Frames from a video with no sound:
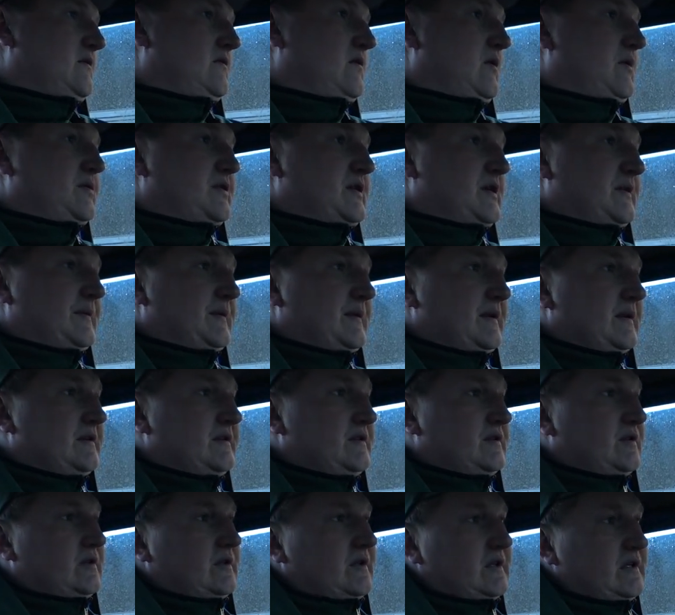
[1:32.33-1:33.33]
В общем,
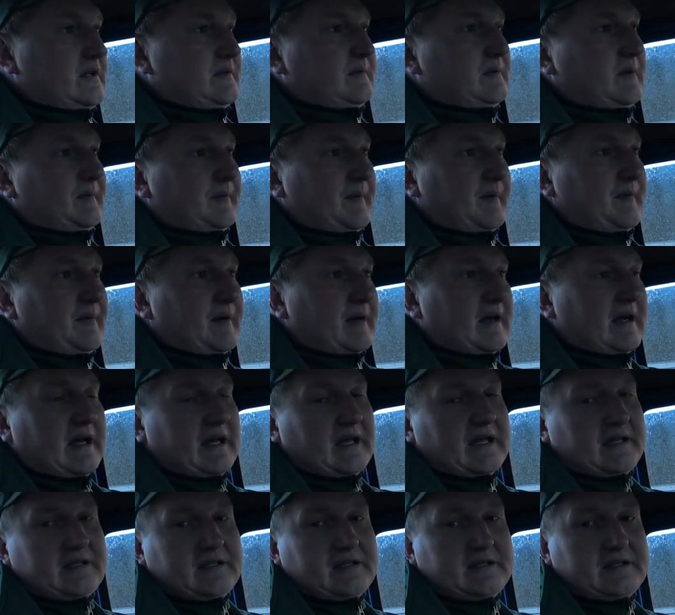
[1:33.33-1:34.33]
сегодня Дима
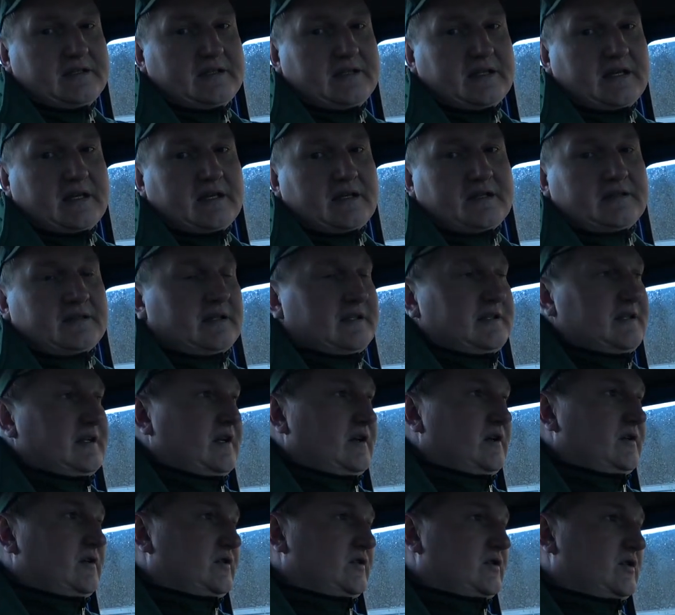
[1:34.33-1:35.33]
помогает. Я
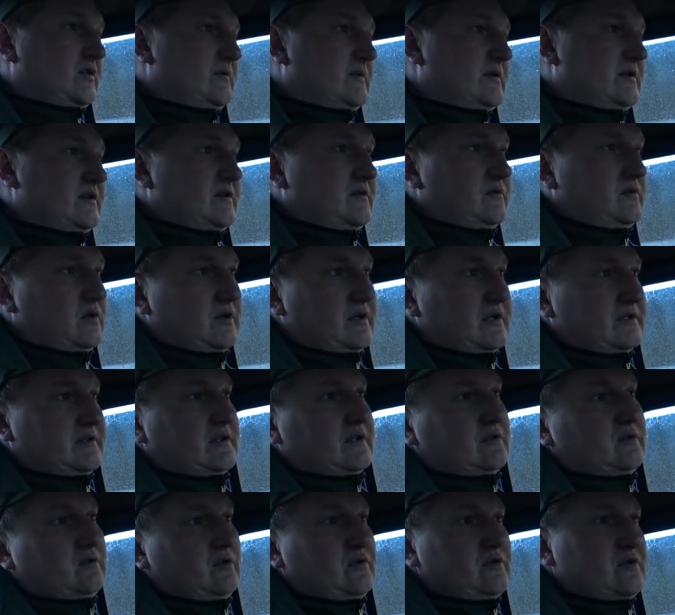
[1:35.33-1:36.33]
надеюсь, что мы сегодня
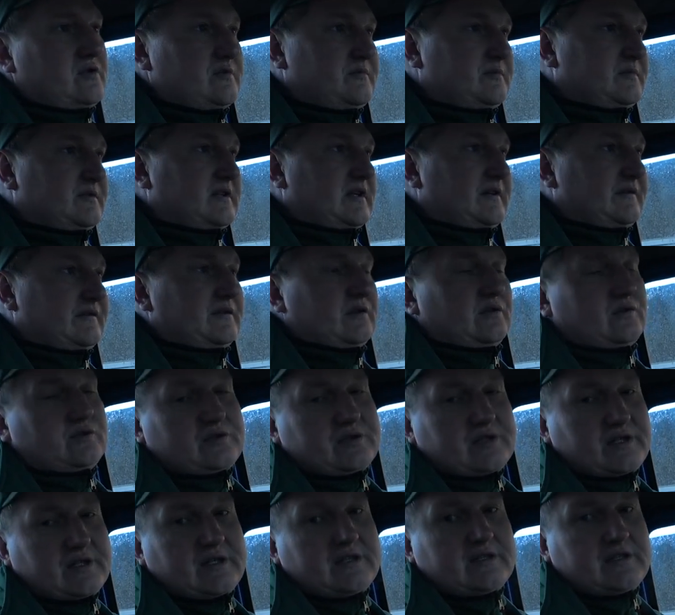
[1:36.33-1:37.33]
закончим. Завтра
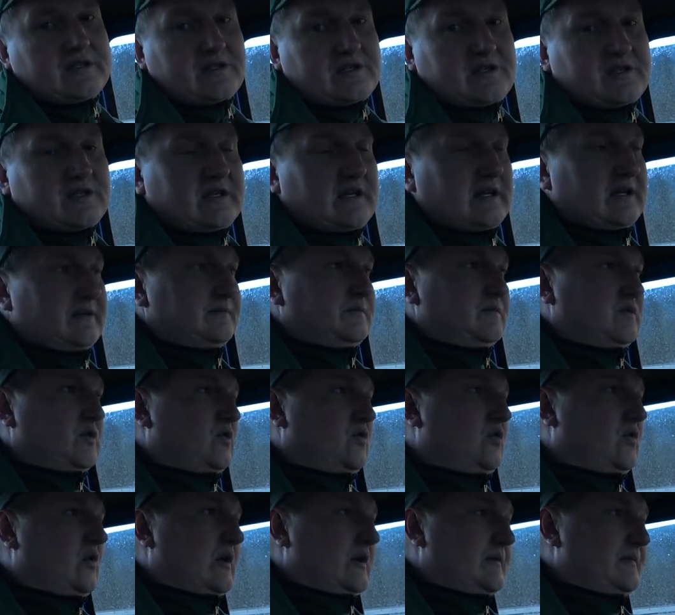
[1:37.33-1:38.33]
уже начинаем
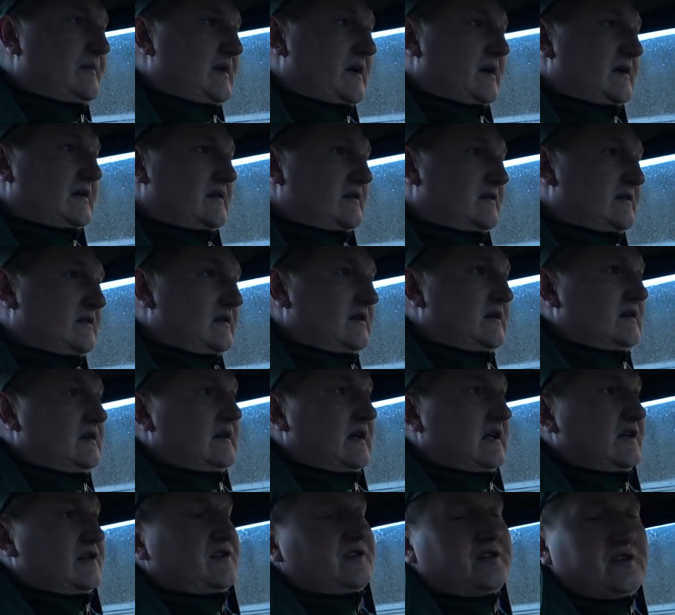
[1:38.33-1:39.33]
другой объект. И
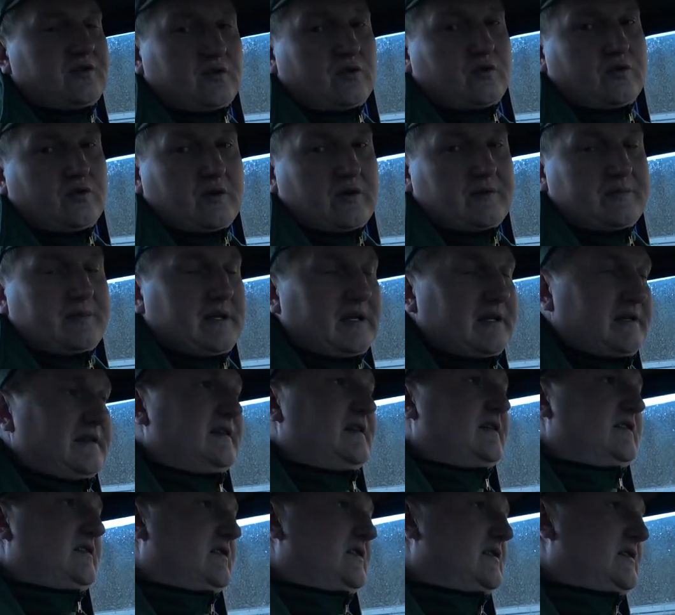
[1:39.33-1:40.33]
дальше другой объект
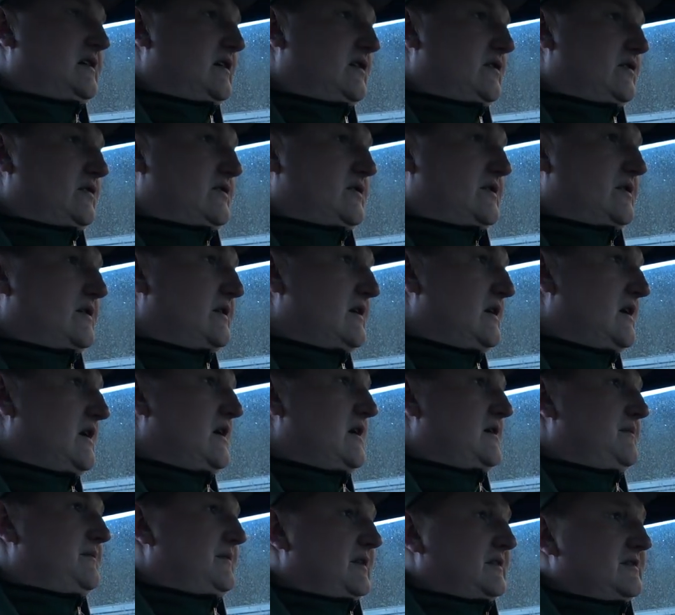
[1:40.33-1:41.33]
делать, короче.
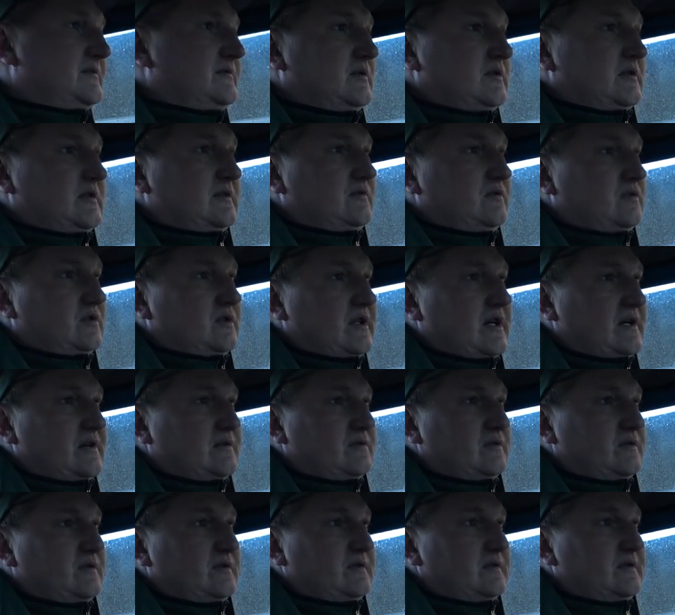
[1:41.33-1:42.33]
Посмотрим вот так
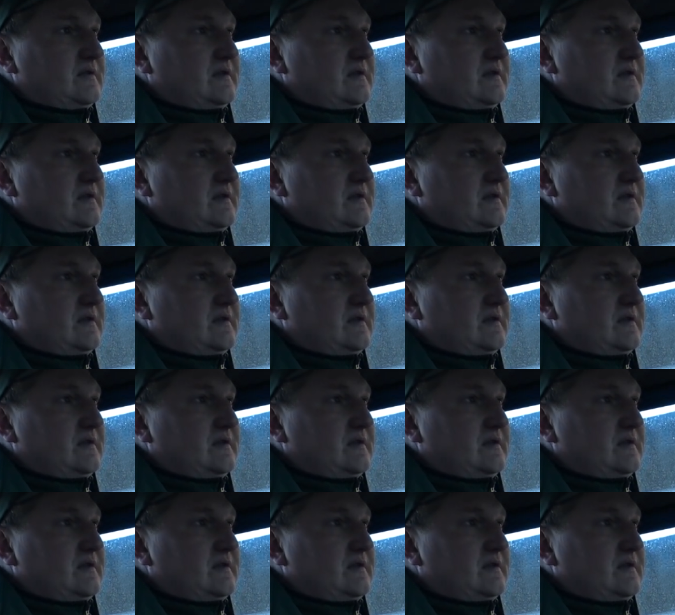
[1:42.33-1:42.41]
вот.